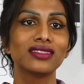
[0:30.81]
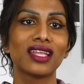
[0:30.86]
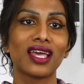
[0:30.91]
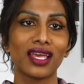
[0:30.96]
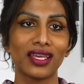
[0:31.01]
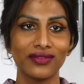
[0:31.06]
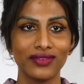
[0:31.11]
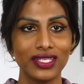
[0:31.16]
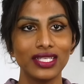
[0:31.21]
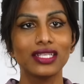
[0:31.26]

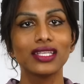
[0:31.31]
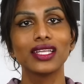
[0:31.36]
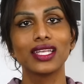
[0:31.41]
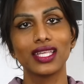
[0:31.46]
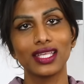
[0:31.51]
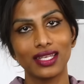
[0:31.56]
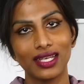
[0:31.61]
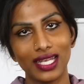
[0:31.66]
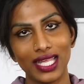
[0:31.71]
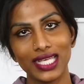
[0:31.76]
நான் வீட்டில்
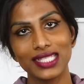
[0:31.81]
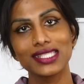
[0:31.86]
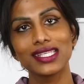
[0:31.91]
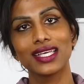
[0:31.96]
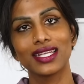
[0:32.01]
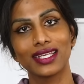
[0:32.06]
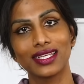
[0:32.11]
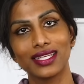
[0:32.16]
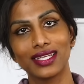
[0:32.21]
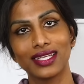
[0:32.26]
இன்னைக்கு
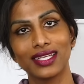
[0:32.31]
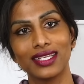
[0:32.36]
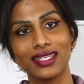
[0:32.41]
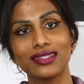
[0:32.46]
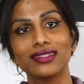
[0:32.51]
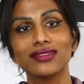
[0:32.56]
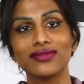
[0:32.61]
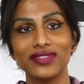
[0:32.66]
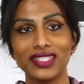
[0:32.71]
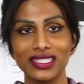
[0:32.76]
ரிலாக்ஸாக இருக்குங்க
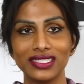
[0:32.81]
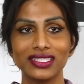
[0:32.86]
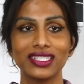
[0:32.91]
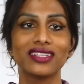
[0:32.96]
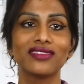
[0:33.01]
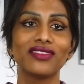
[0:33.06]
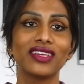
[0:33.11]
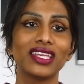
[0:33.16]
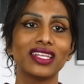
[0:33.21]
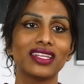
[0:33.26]

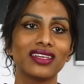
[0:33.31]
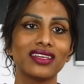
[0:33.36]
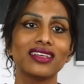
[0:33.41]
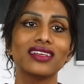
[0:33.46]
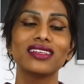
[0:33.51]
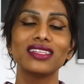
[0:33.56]
வின்டர் வேற